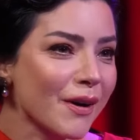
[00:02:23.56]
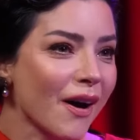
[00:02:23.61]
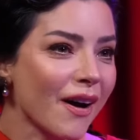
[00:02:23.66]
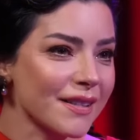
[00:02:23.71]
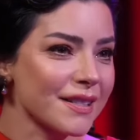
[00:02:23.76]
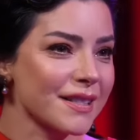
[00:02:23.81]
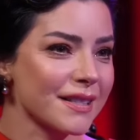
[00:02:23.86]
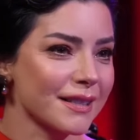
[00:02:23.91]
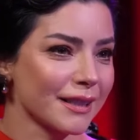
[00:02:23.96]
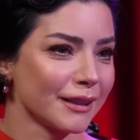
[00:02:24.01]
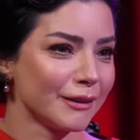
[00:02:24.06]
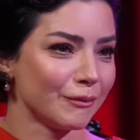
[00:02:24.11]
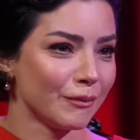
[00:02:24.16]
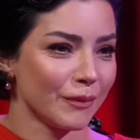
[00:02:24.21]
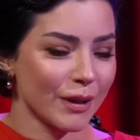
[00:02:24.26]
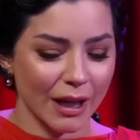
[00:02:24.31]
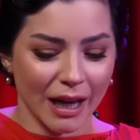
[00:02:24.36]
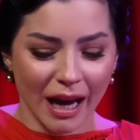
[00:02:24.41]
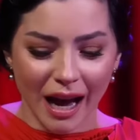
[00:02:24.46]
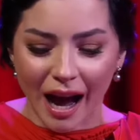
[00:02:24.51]

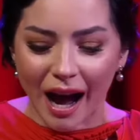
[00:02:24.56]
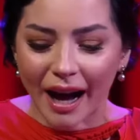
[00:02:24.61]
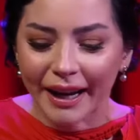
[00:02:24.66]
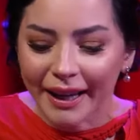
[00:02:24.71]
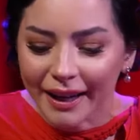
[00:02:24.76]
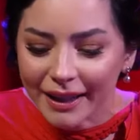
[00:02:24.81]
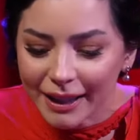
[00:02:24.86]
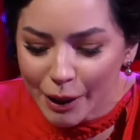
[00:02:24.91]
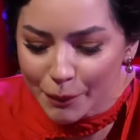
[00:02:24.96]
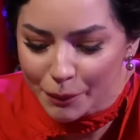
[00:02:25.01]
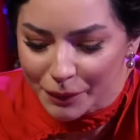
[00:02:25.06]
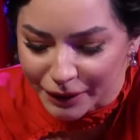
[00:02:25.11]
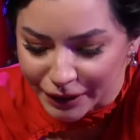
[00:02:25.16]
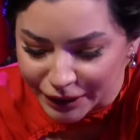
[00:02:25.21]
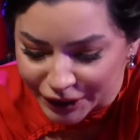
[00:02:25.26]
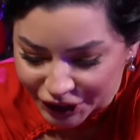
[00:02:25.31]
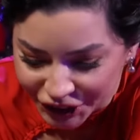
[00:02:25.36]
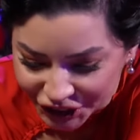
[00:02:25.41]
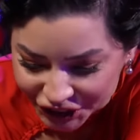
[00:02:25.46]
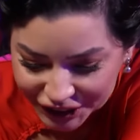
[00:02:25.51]
kastım. Kastım.
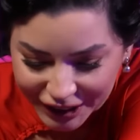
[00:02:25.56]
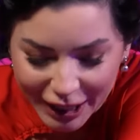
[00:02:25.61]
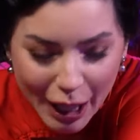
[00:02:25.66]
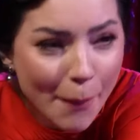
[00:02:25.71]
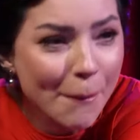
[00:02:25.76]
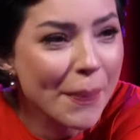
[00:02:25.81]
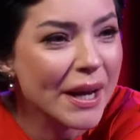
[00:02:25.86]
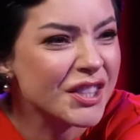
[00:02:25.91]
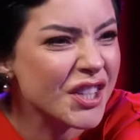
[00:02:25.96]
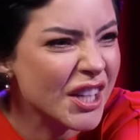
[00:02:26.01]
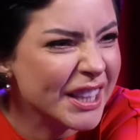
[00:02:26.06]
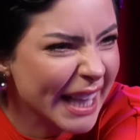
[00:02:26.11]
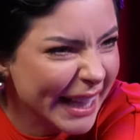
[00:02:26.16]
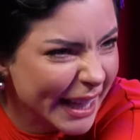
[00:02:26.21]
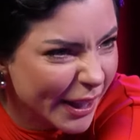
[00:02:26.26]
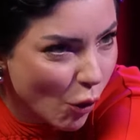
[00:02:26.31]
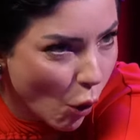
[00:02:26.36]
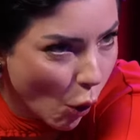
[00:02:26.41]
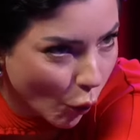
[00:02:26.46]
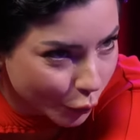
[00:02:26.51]
Ayakkabının içine
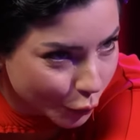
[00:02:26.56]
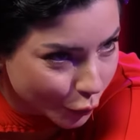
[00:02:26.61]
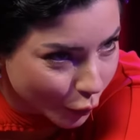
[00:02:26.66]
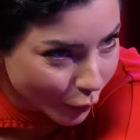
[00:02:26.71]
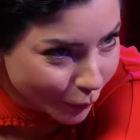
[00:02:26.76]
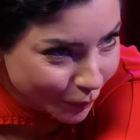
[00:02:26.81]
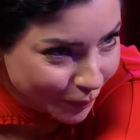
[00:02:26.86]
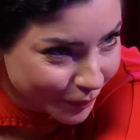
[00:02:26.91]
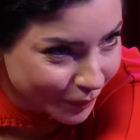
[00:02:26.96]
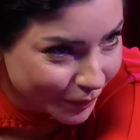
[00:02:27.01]
peçeteyi koydum.